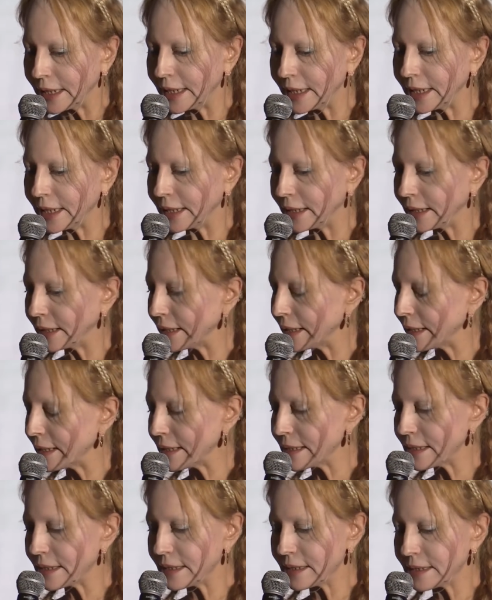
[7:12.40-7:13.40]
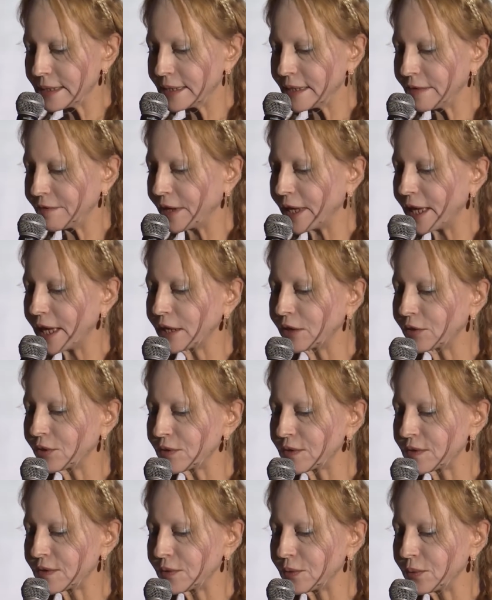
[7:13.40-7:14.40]
Et c'est vrai que
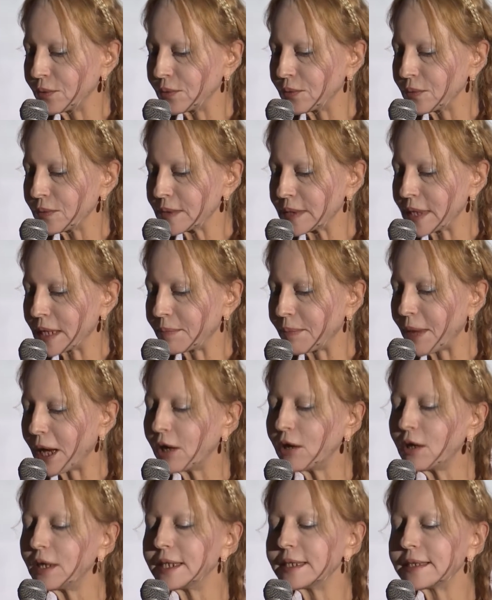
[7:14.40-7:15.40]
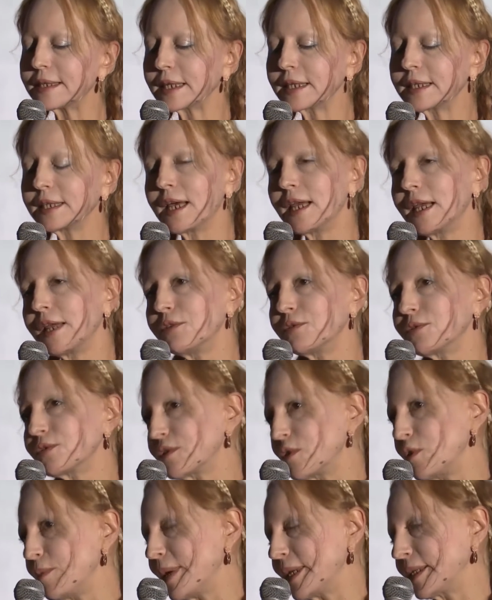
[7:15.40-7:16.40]
cette parole d'Ézéchiel
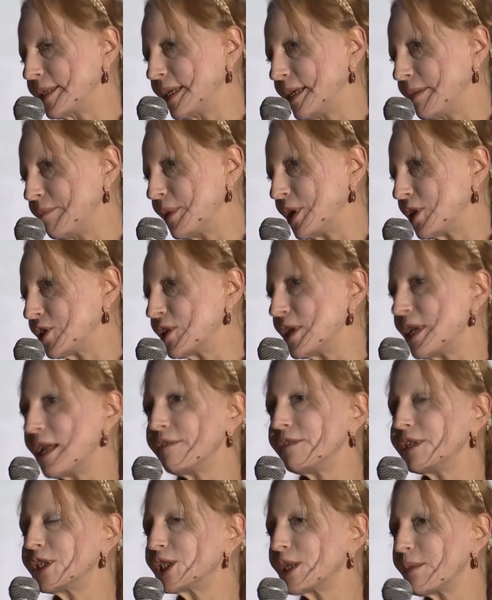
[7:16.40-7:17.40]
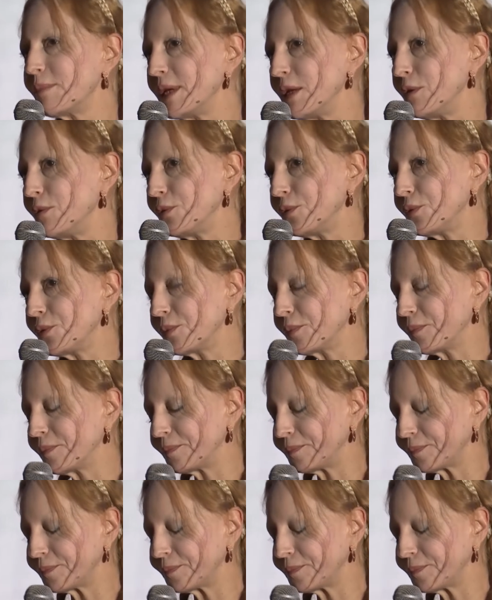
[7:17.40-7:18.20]
annonce le baptême. Je ne l'avais jamais lu.